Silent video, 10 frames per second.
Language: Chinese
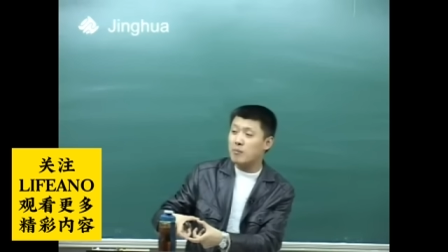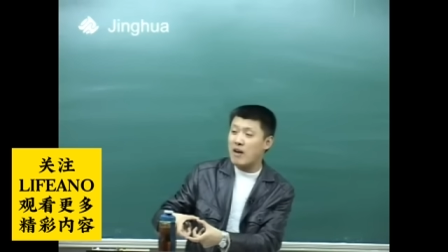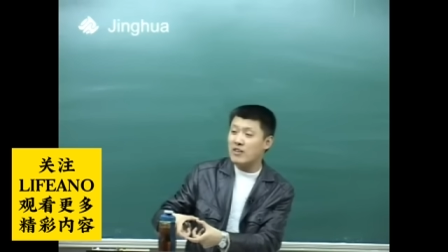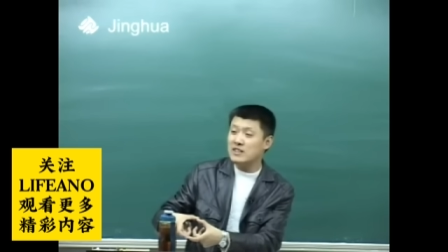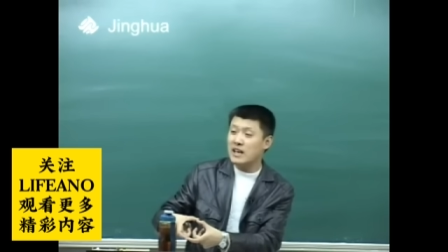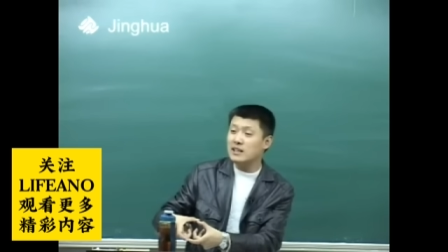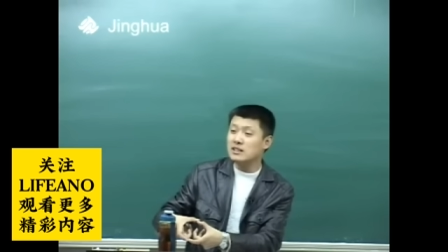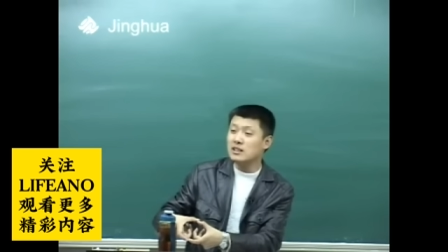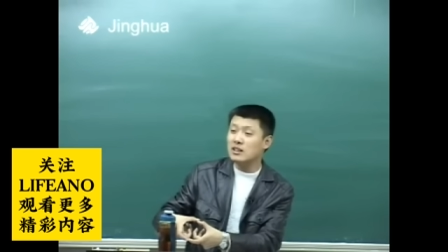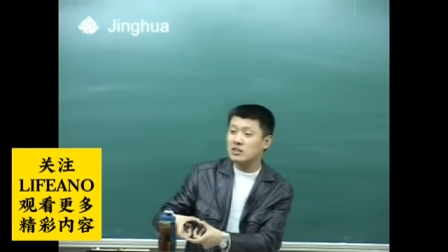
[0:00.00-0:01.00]
八分钱一
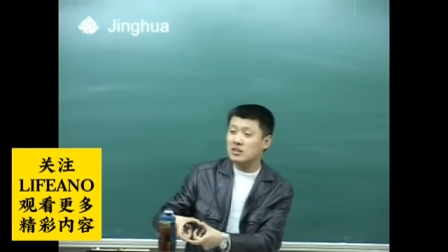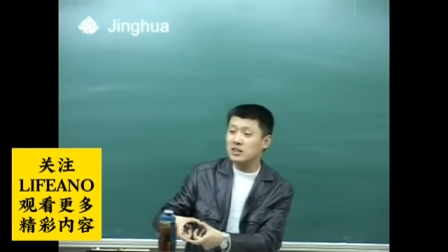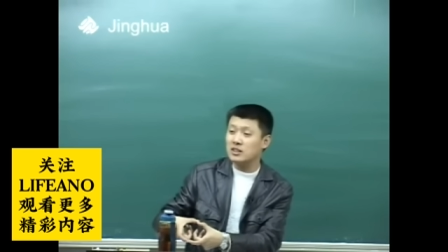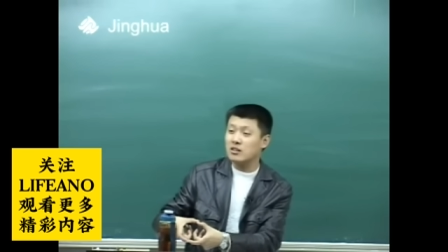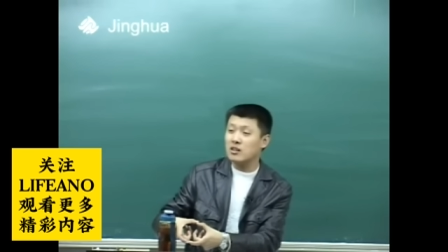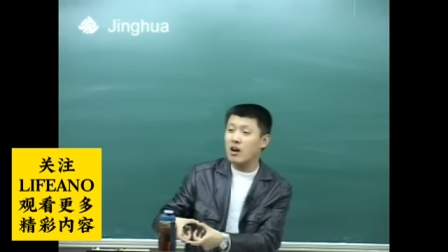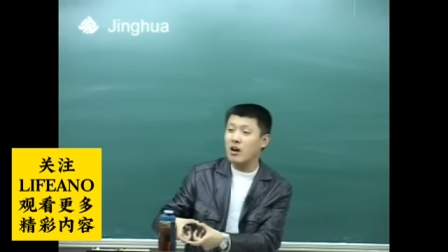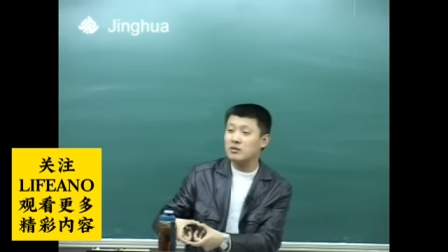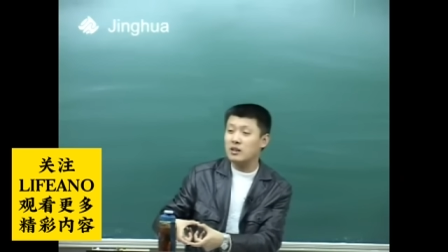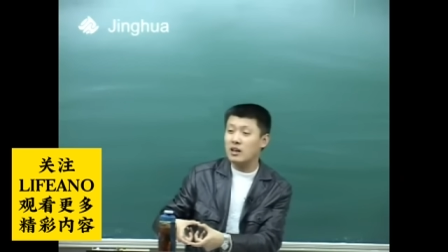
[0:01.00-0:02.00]
斤，可劲儿
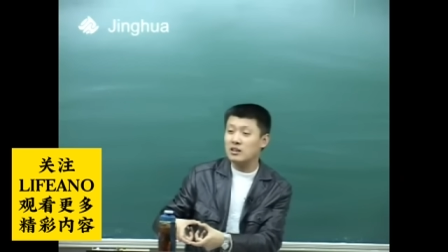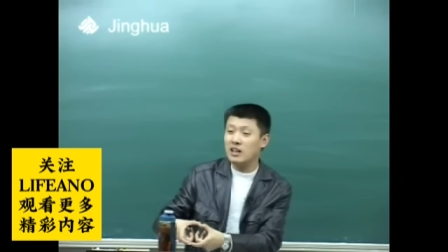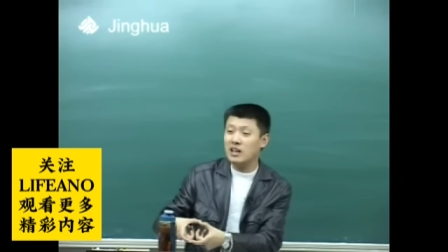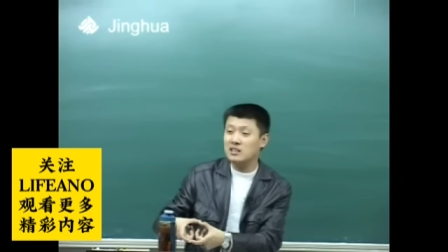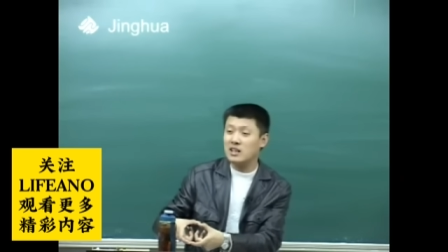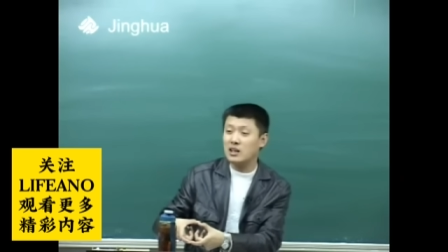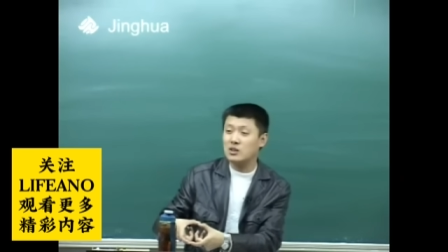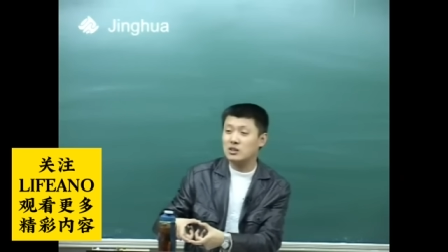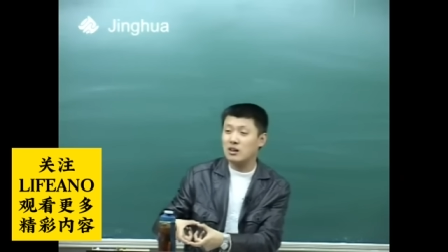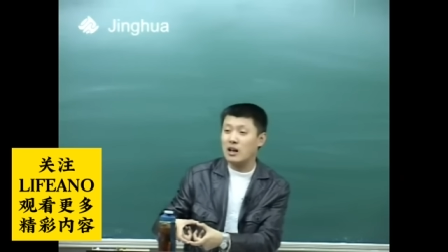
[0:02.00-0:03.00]
造，那年年夏天
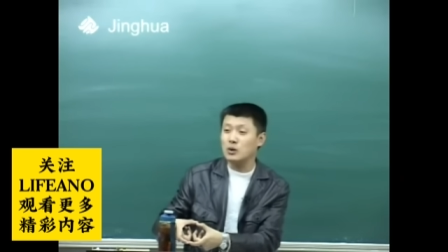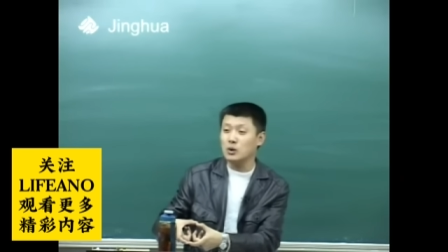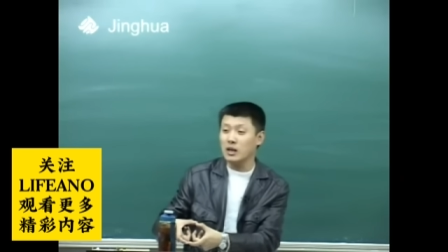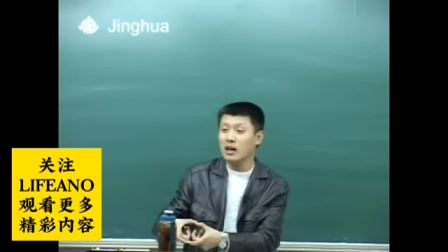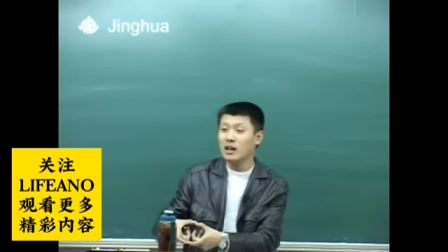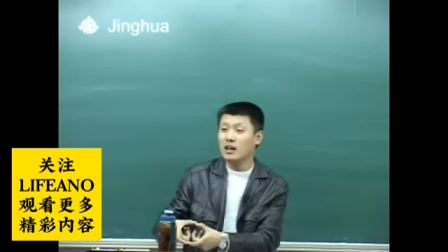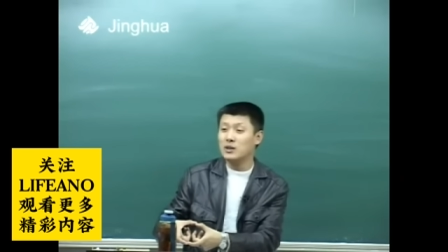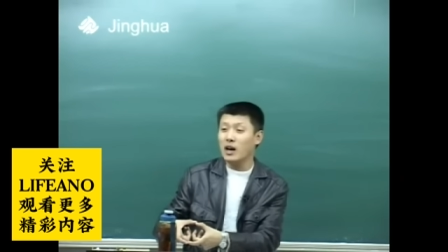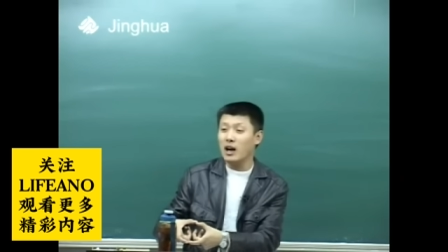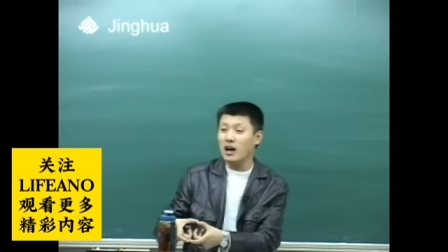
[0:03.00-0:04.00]
我吃了拉肚子，
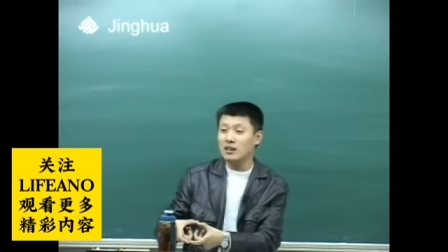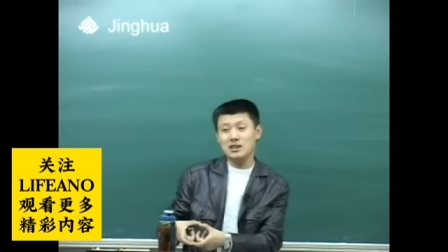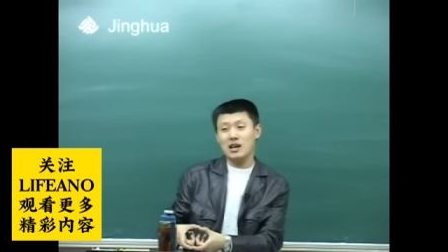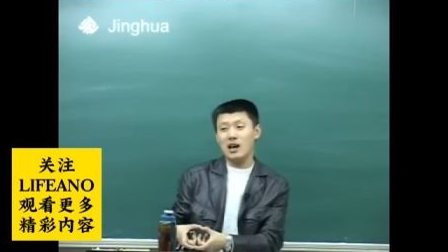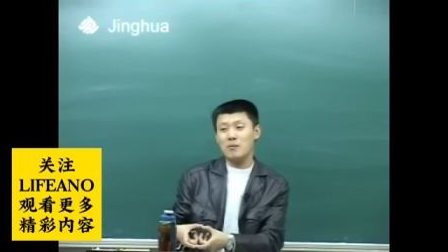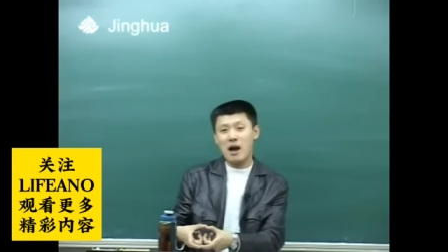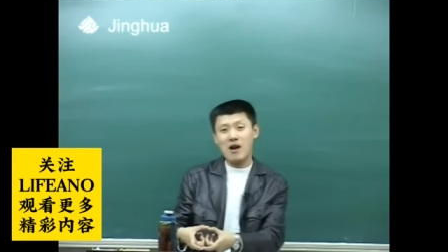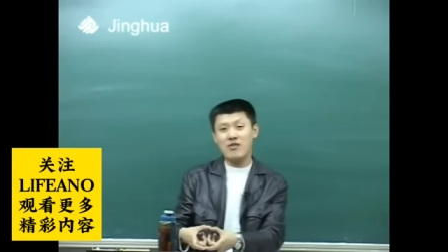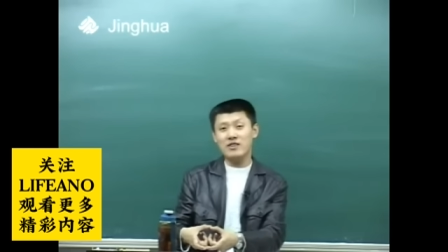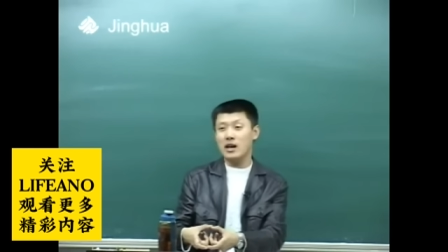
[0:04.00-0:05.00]
是吧？你想啊，
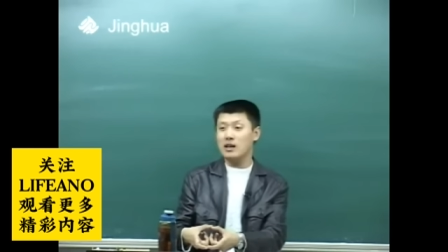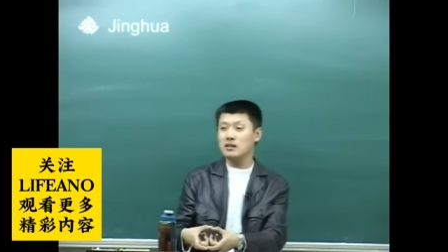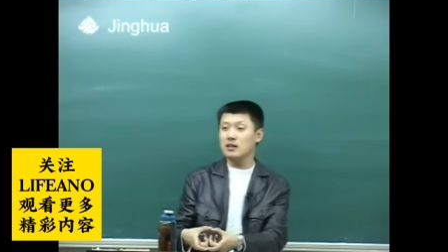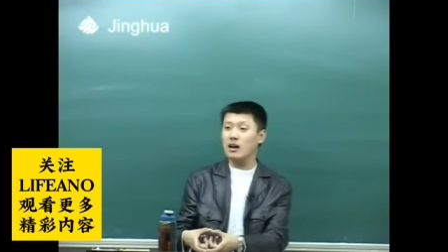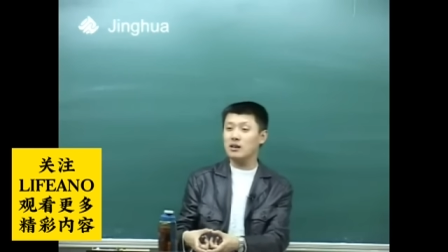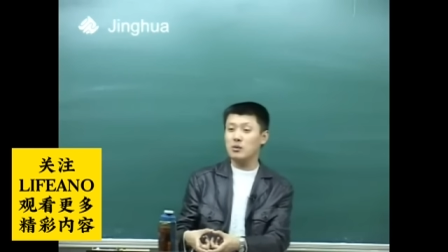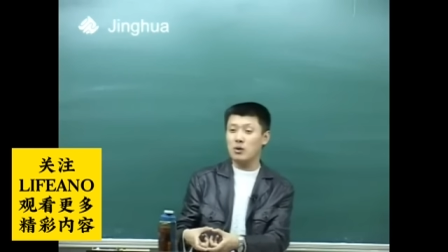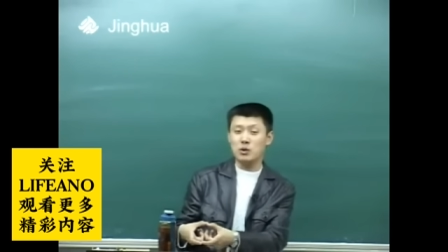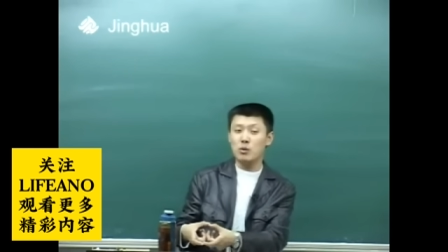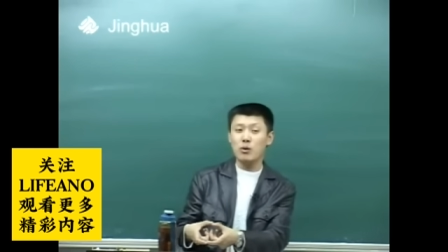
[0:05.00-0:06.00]
八分钱一斤啊，
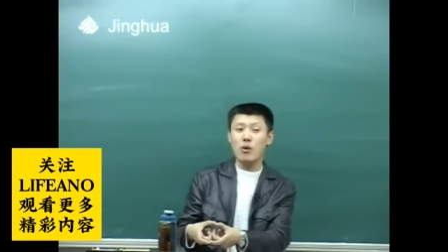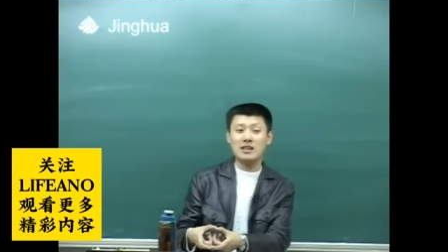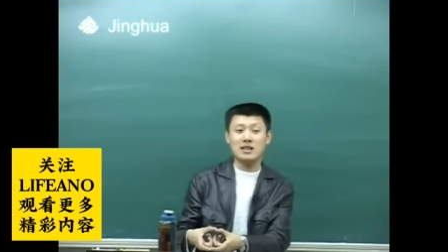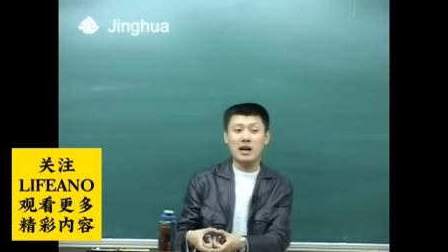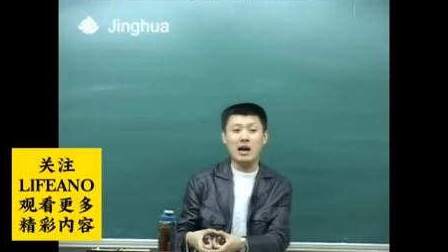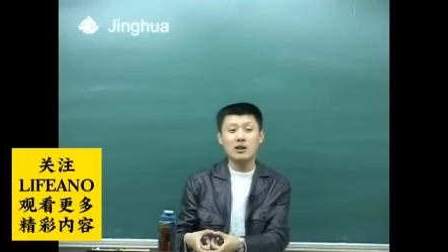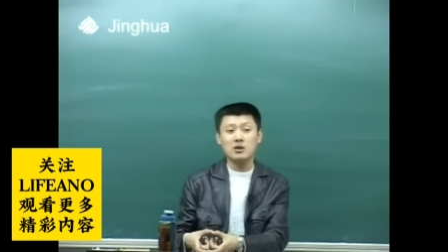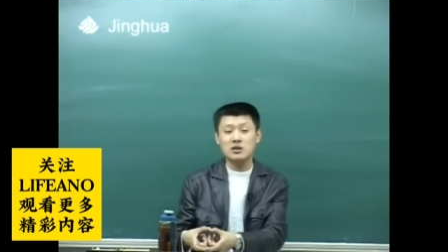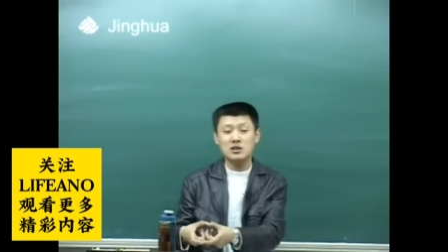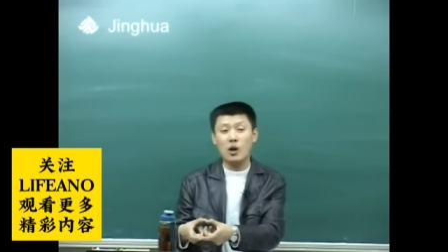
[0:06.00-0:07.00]
我们都不花钱，
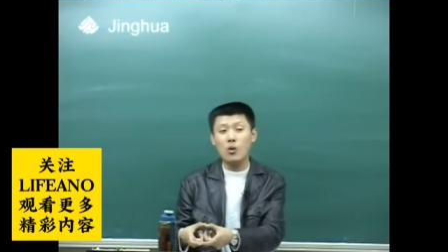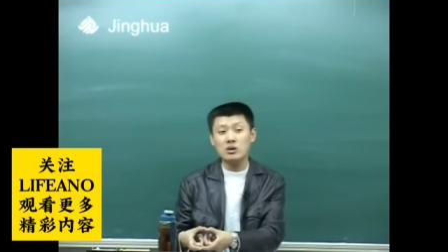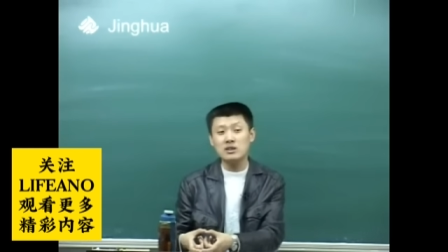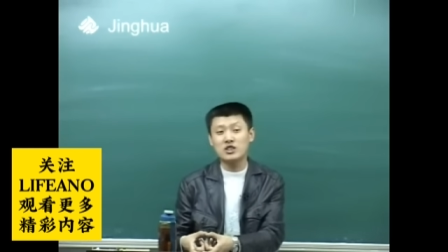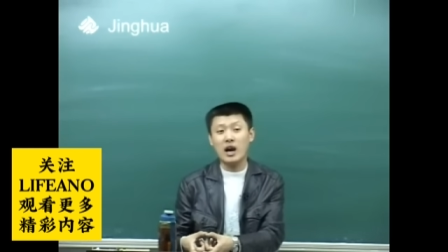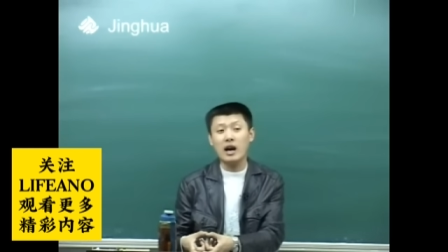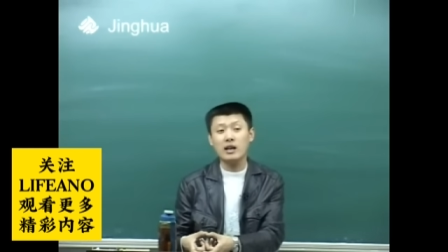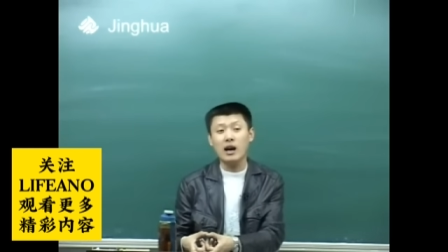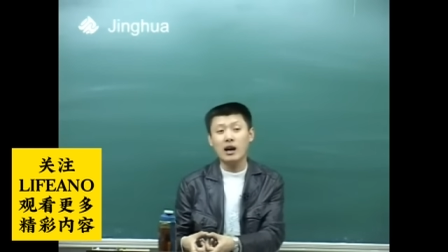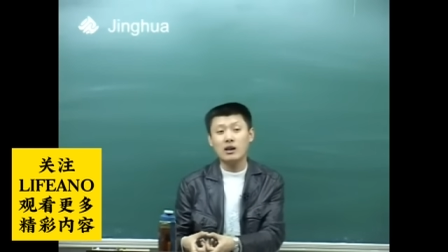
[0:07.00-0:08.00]
就去偷进去摘
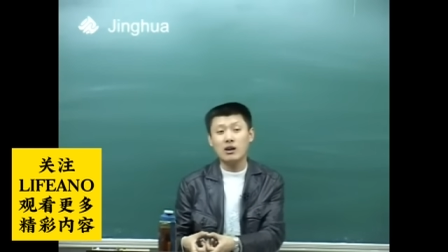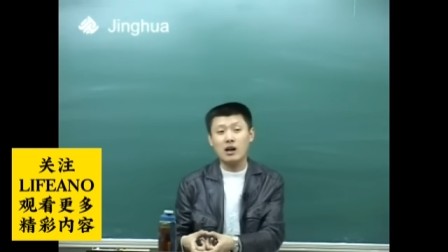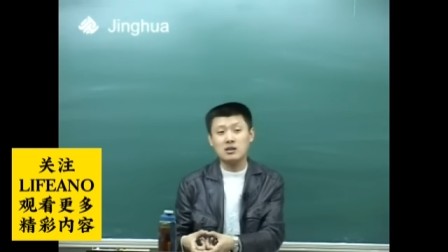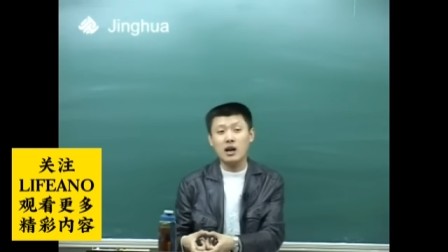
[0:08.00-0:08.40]
去，是吧？